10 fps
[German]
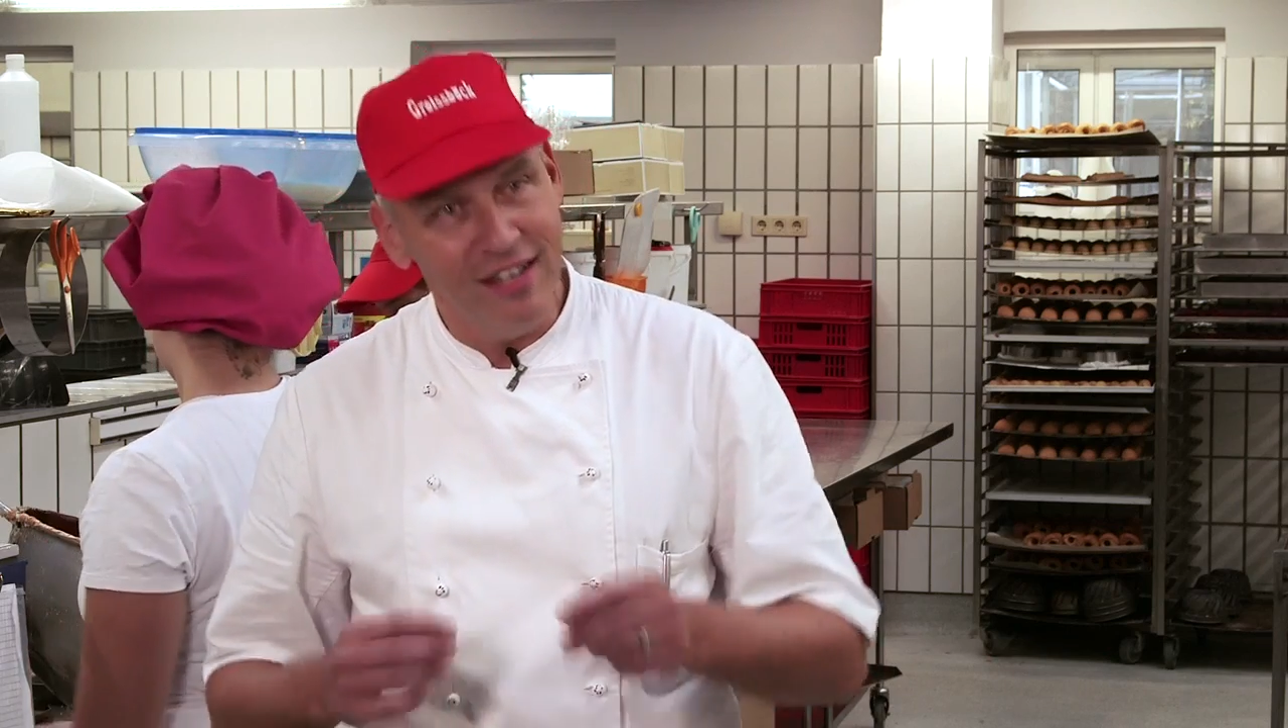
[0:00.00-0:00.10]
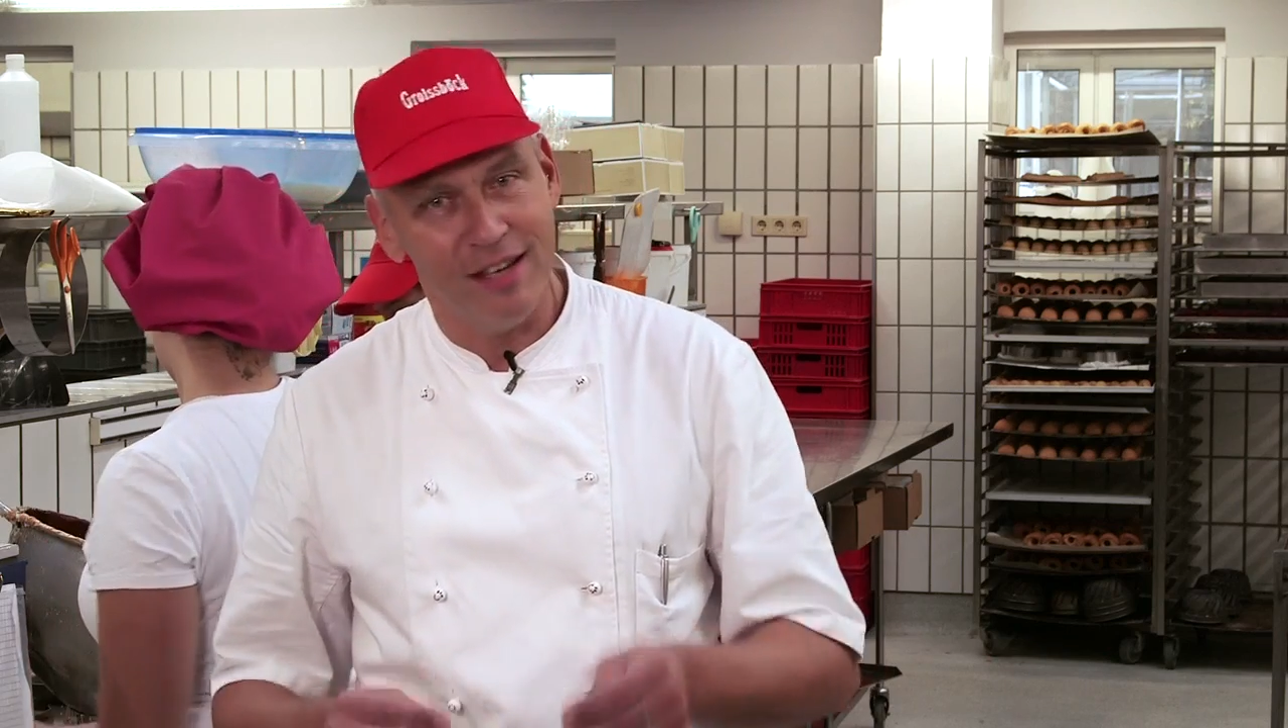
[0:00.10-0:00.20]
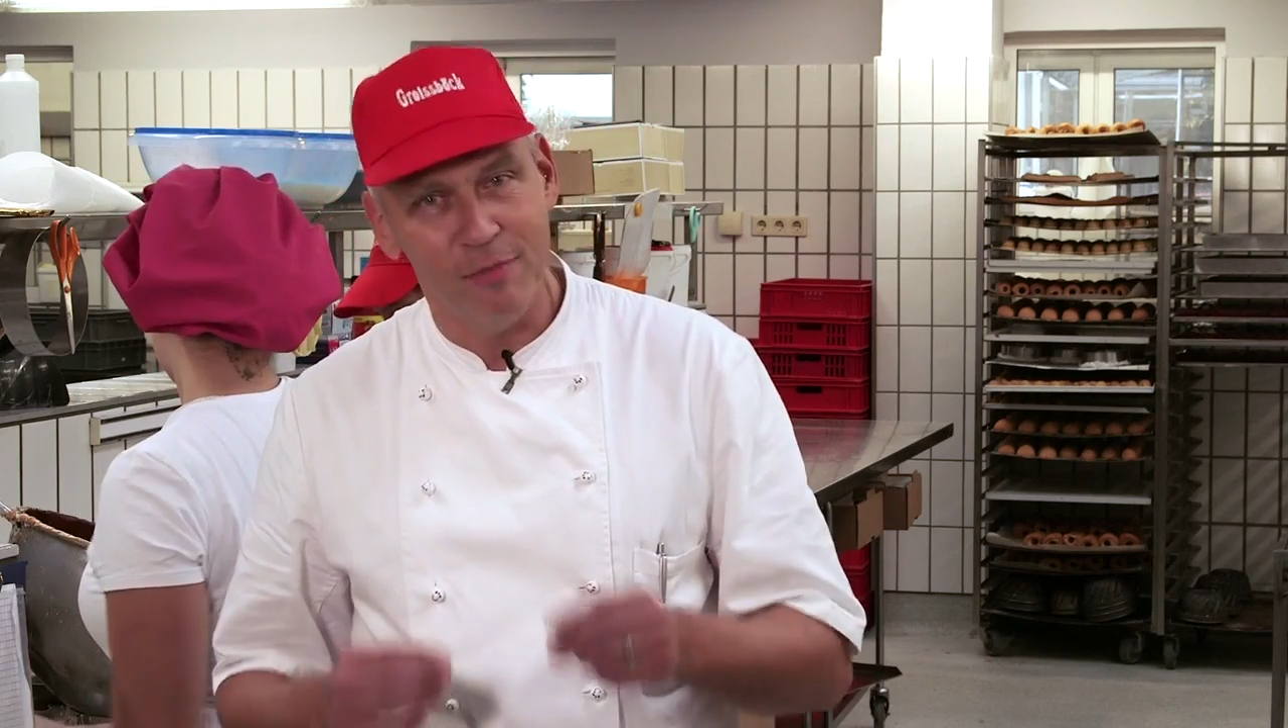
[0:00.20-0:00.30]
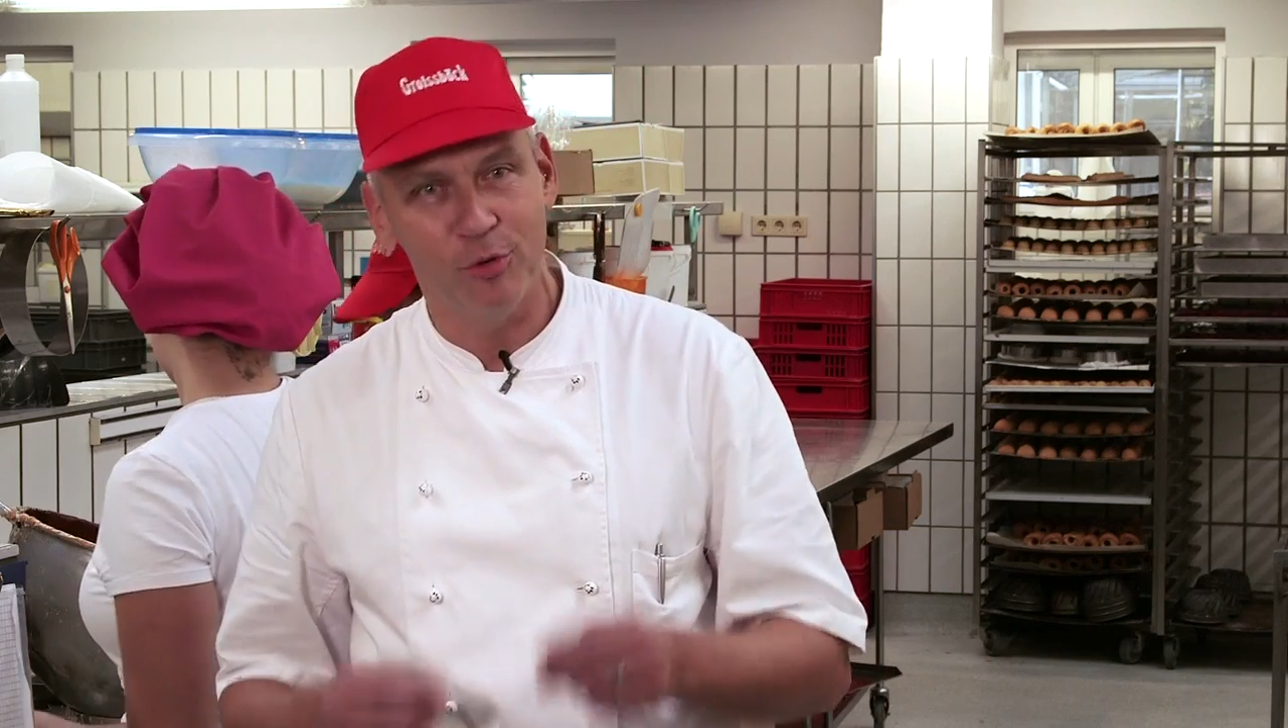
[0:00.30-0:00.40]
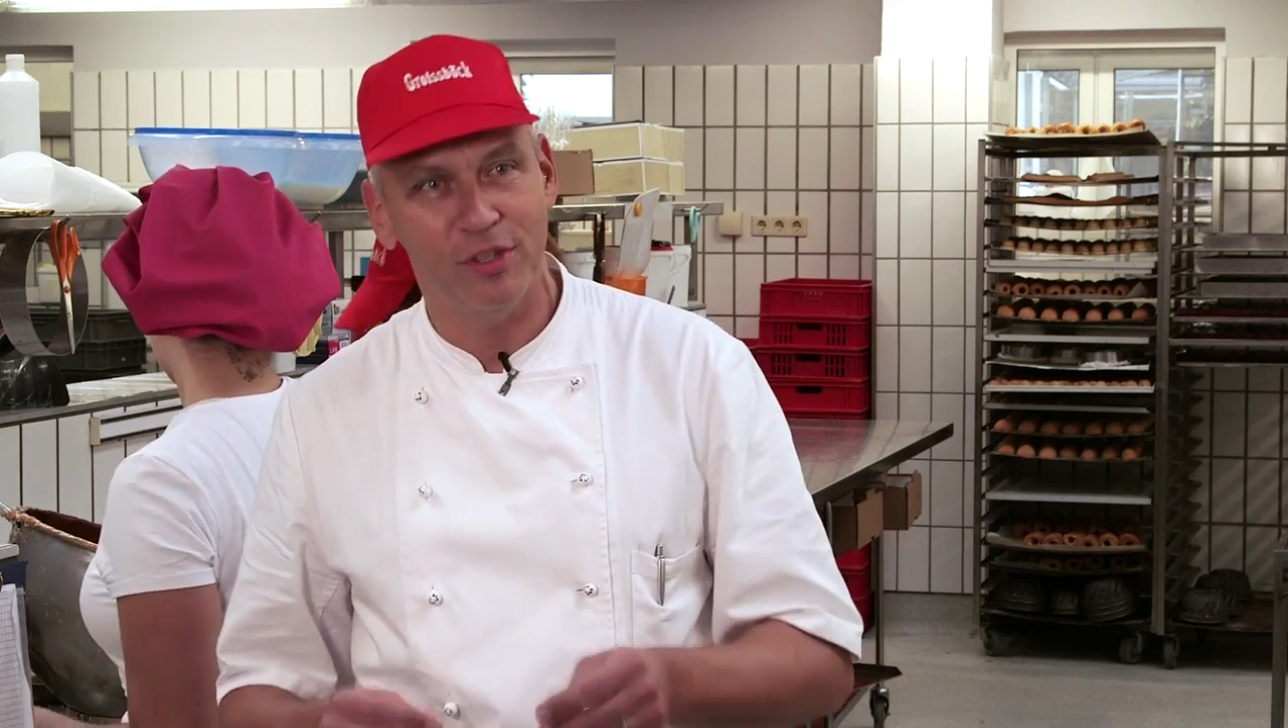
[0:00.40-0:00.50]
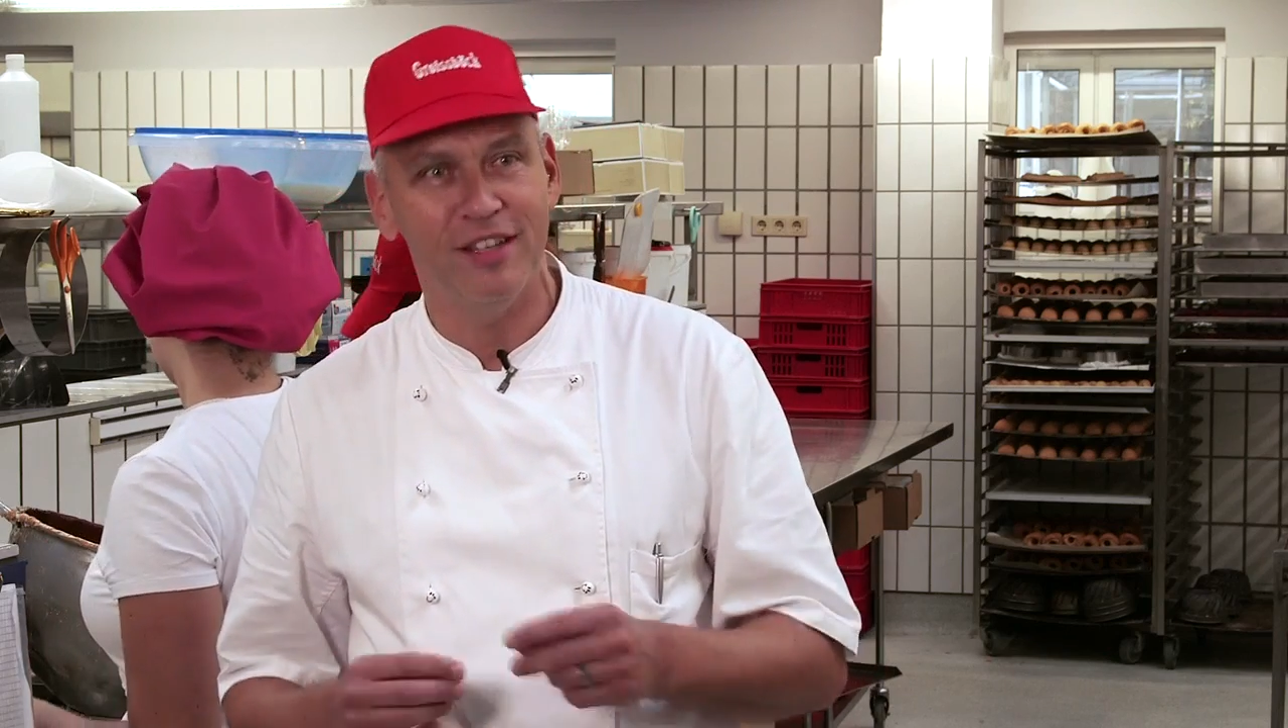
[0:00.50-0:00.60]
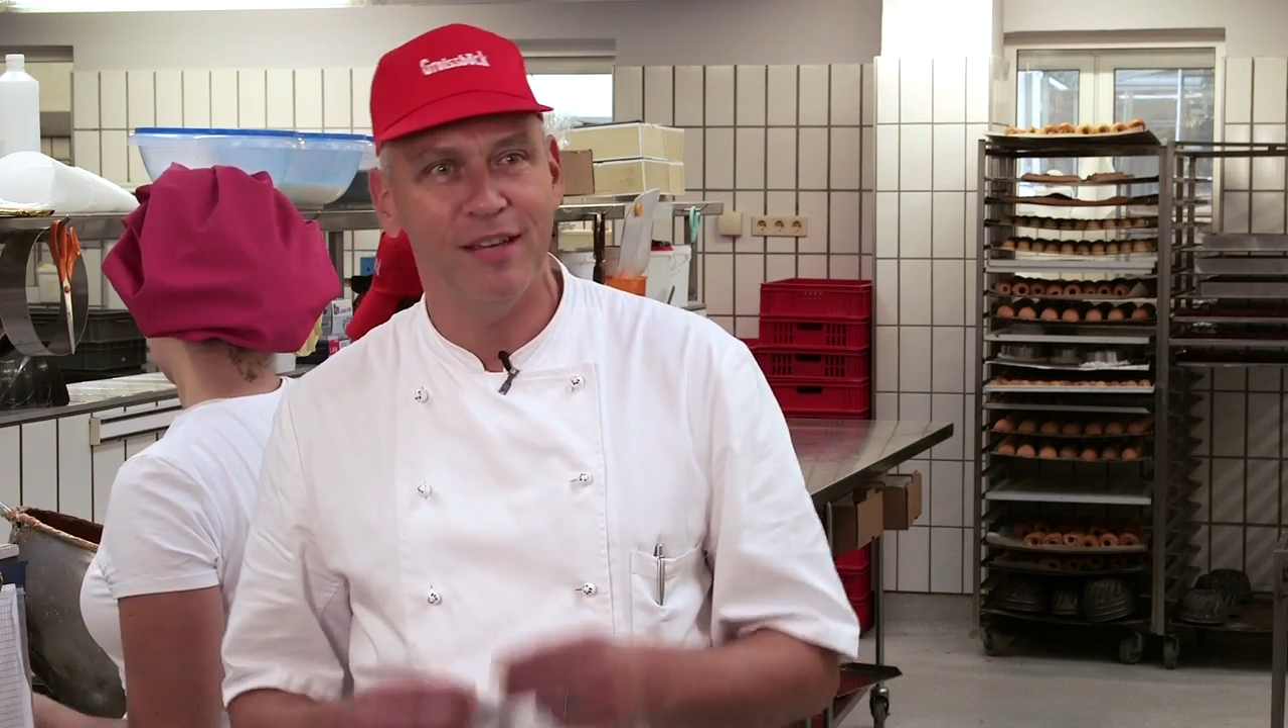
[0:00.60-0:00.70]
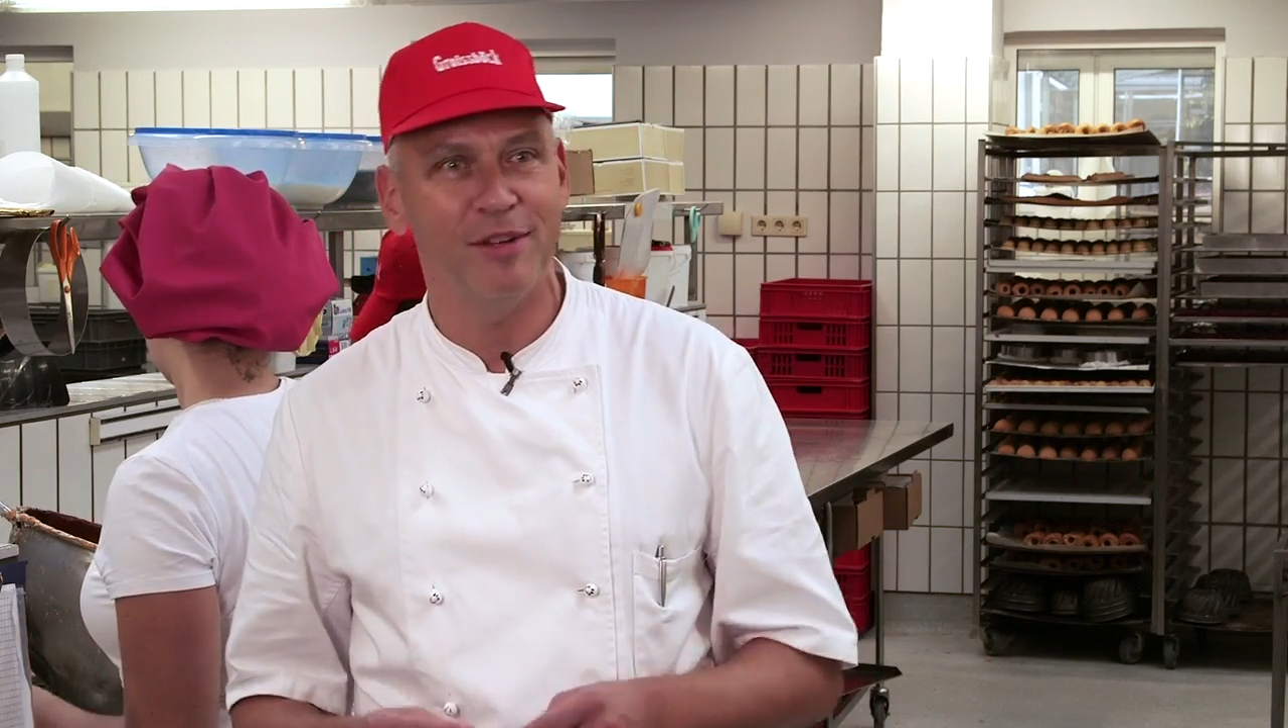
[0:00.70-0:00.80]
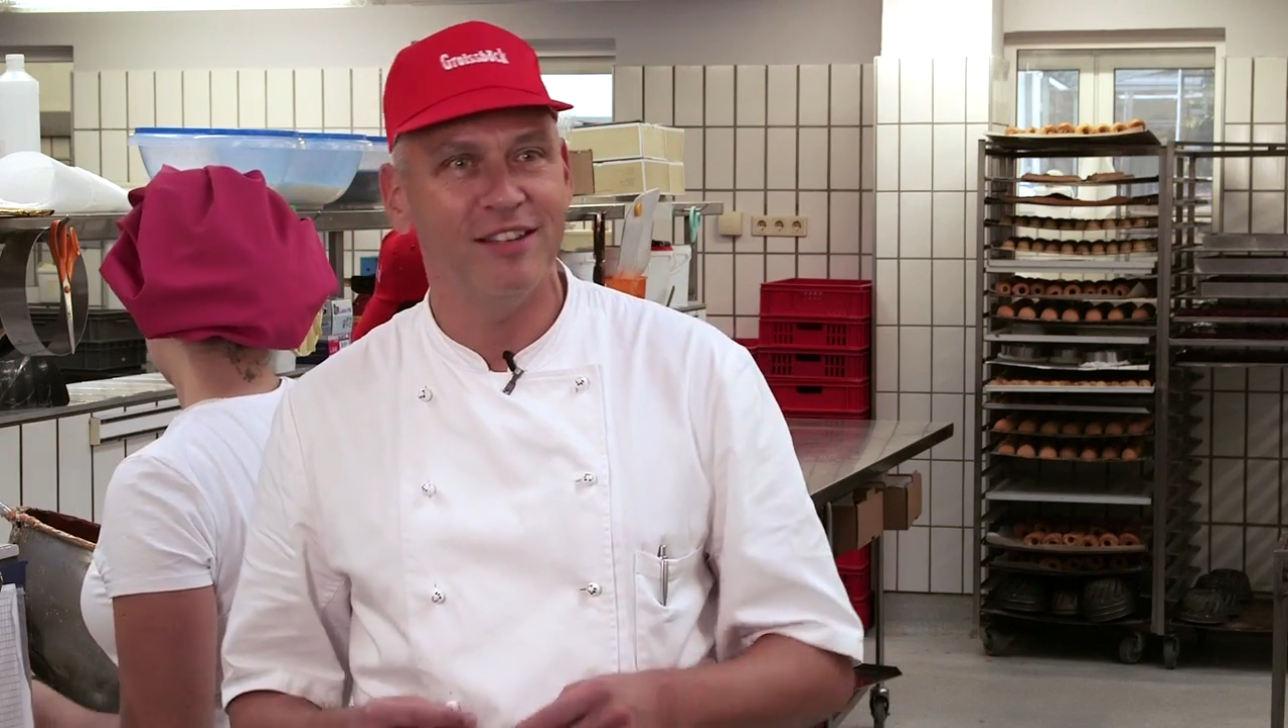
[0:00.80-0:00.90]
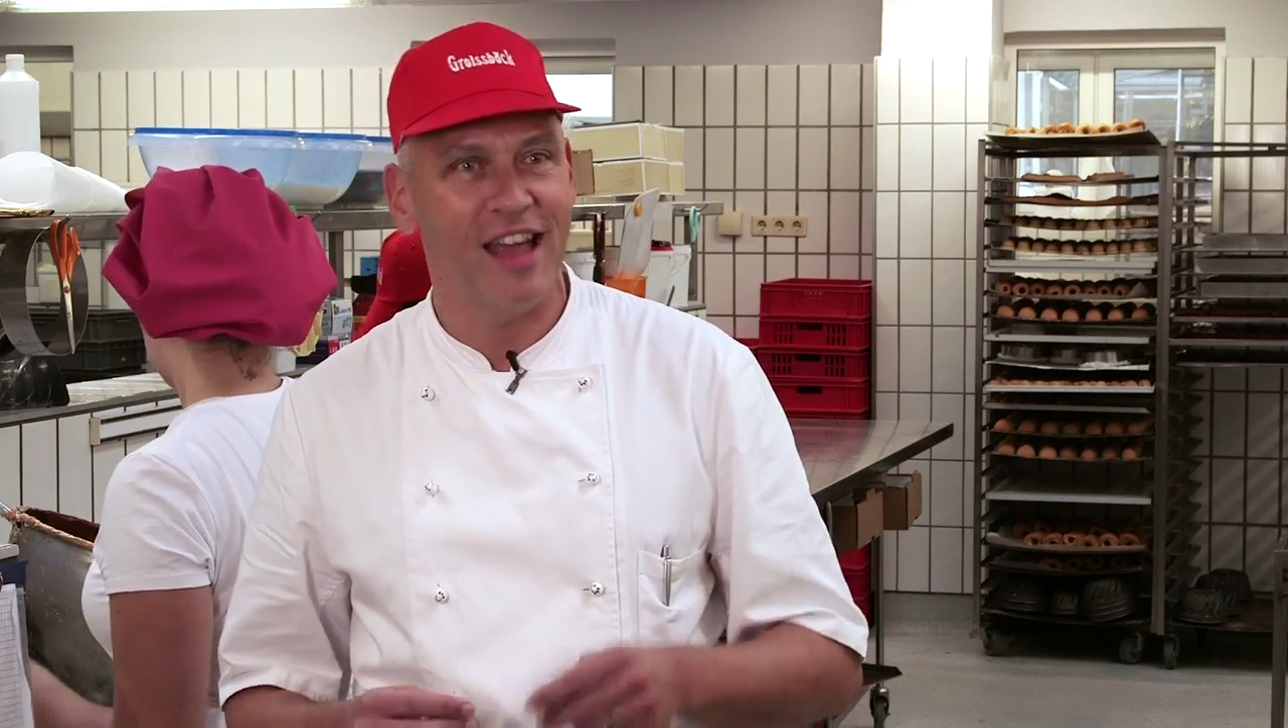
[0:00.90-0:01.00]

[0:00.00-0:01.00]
hier im Unternehmen